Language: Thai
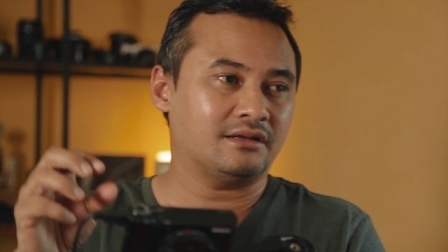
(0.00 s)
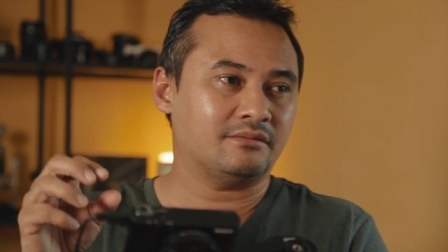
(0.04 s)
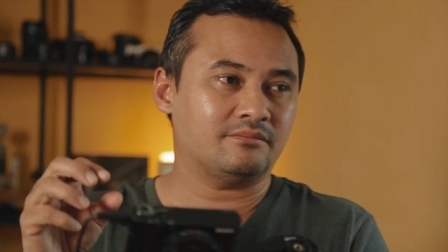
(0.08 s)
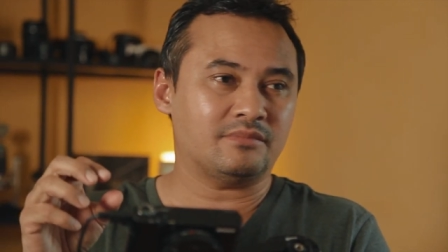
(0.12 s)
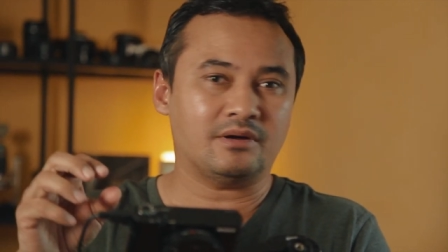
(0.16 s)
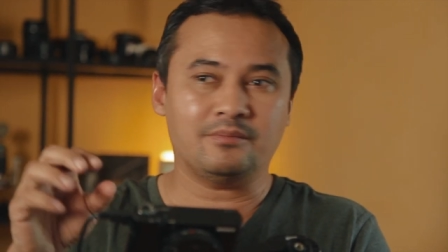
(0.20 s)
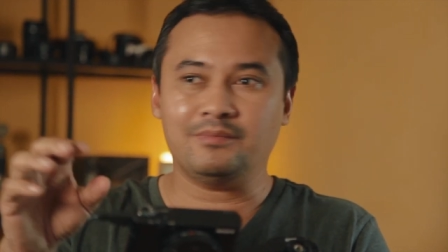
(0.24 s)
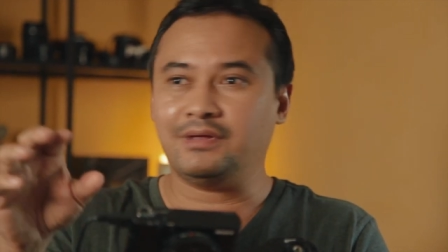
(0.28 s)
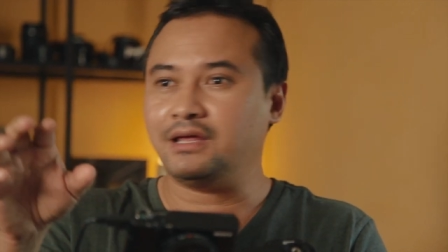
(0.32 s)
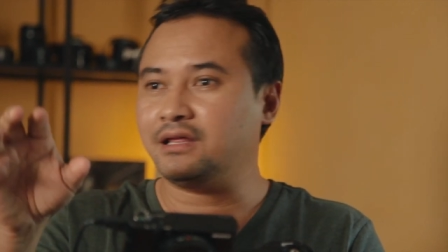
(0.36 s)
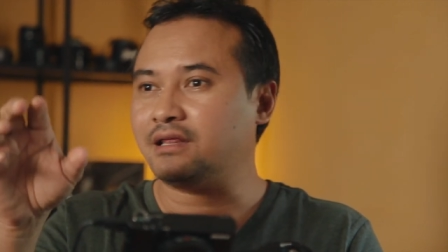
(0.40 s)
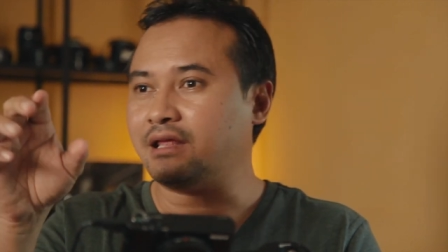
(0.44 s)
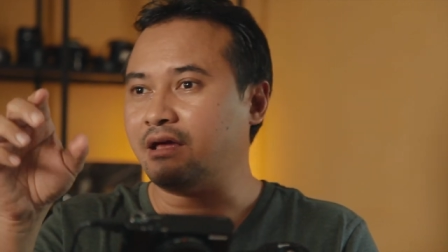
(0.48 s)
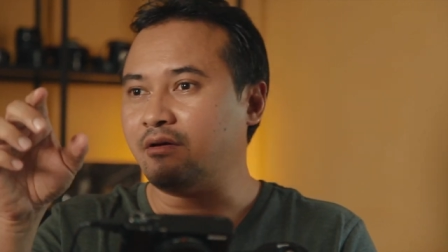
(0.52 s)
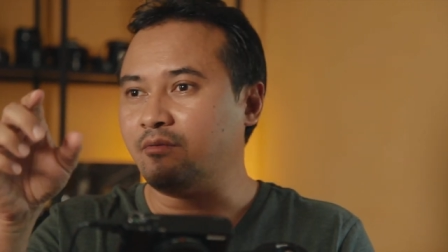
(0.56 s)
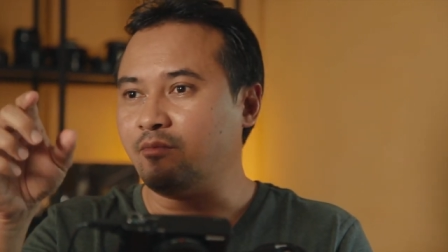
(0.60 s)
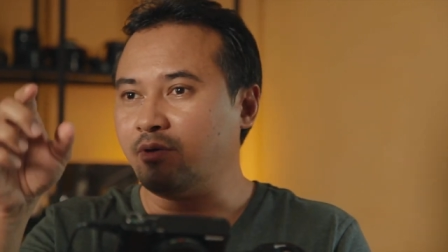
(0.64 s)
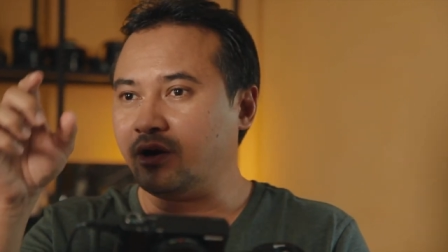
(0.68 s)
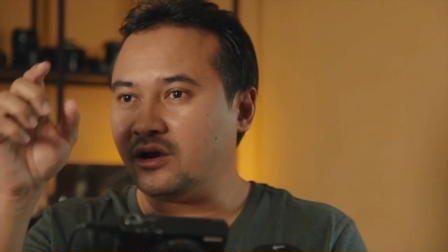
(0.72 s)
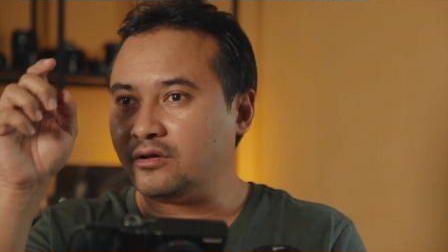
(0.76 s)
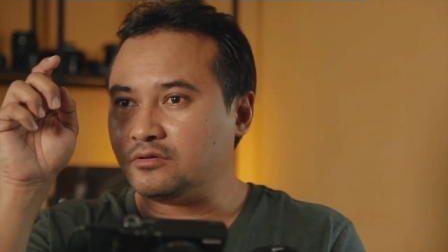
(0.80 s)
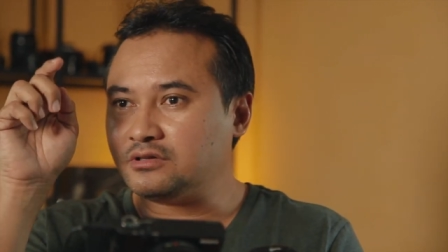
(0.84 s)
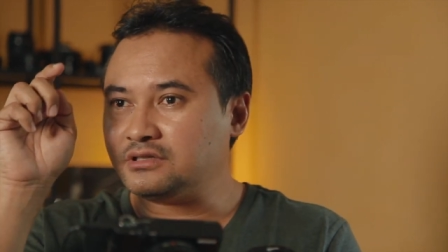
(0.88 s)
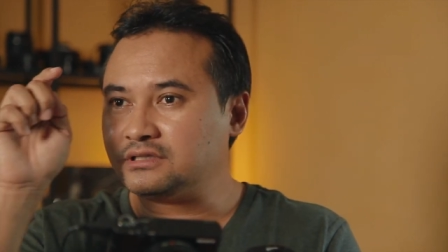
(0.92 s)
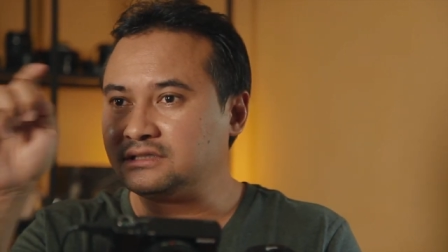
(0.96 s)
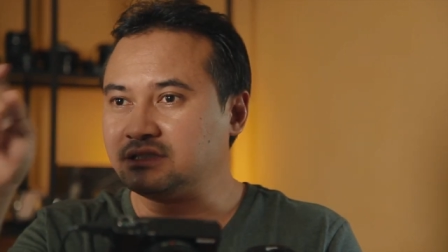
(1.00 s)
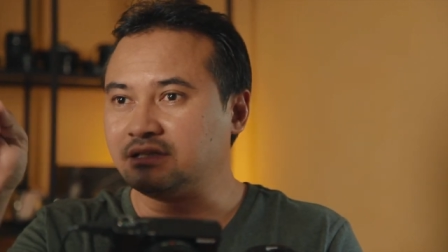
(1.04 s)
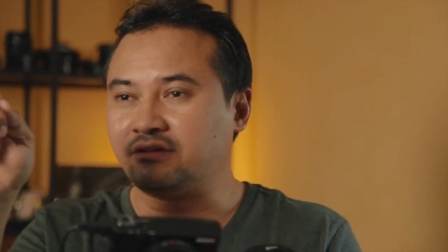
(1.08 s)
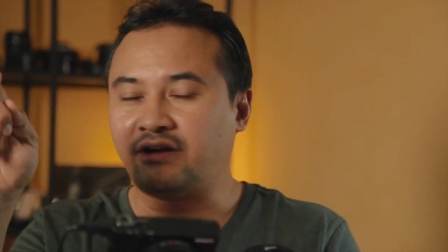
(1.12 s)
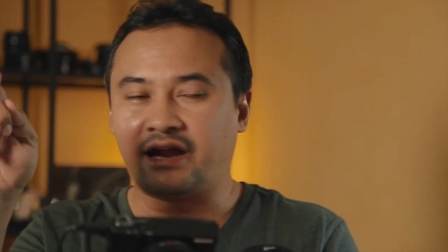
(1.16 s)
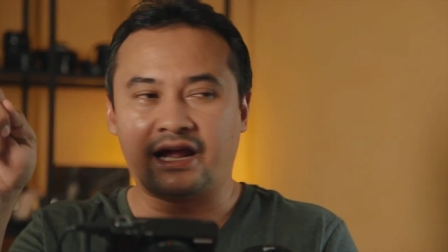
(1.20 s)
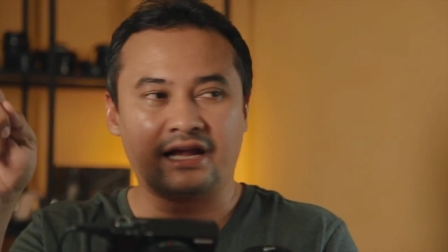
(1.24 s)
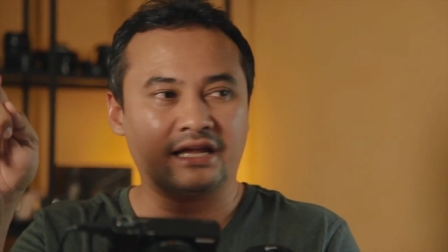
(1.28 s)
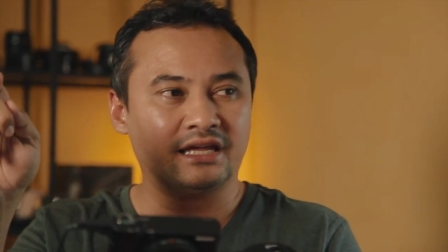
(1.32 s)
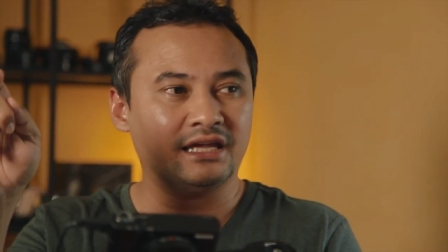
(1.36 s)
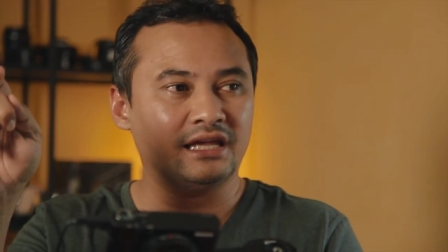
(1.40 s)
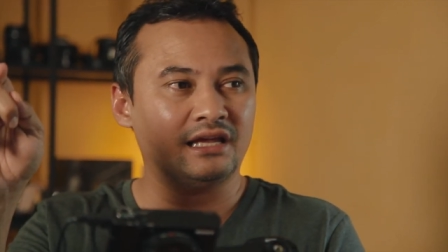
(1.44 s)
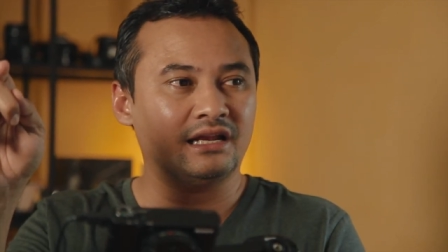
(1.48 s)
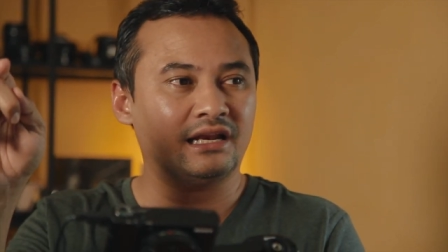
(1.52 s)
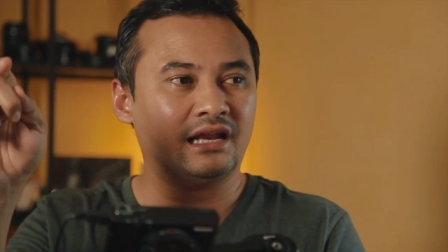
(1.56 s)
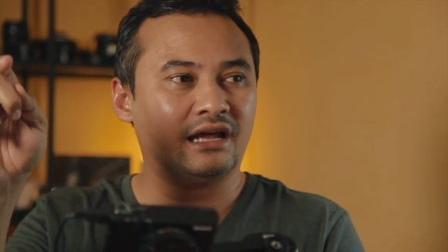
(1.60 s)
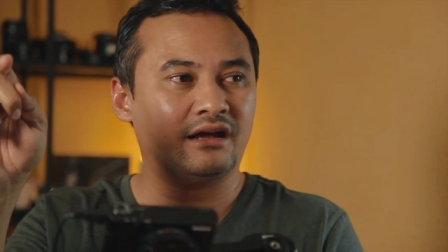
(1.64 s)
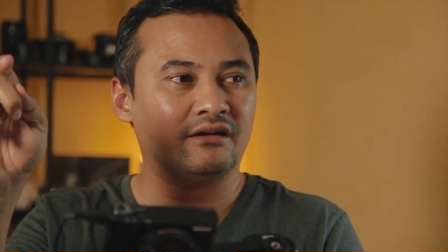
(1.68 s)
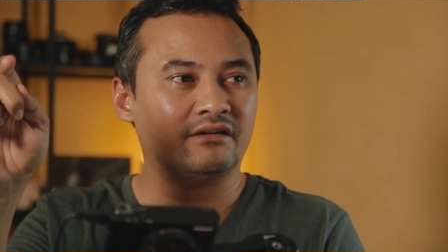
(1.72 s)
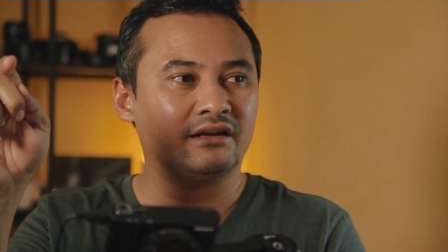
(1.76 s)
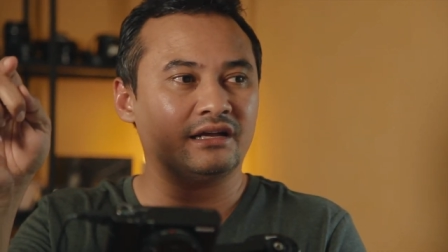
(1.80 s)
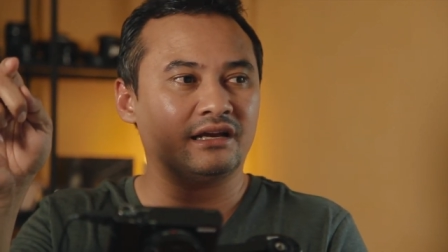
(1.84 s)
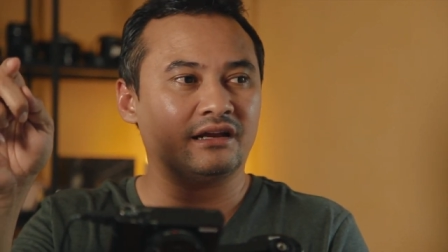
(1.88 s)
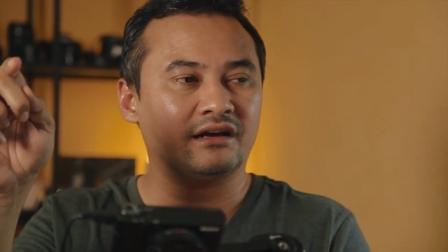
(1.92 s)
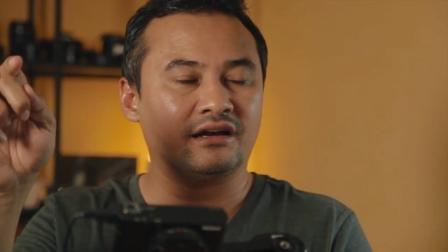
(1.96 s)
บะหมี่แต่ว่าเรา tracking แล้ว
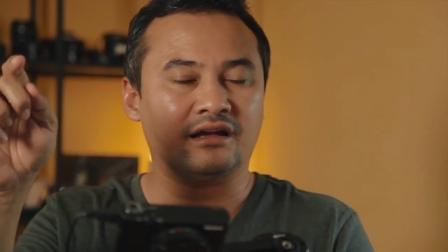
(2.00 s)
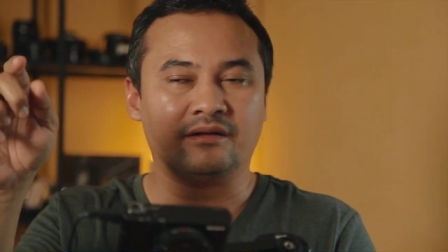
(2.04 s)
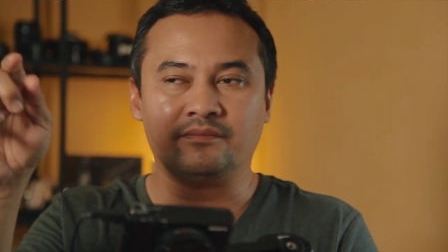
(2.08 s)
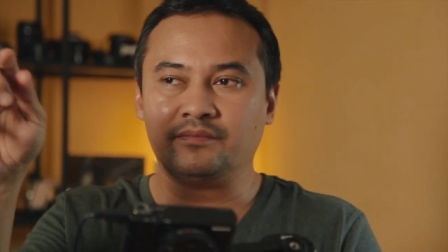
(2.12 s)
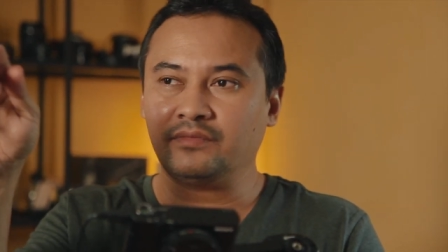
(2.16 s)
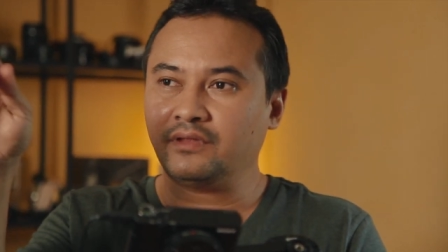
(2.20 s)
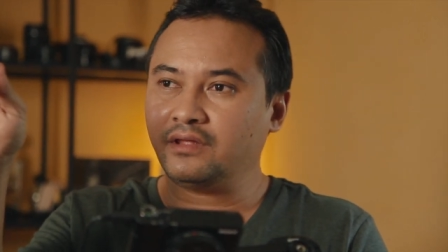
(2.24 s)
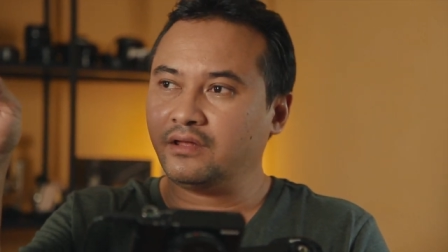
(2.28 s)
เนี่ยนะครับ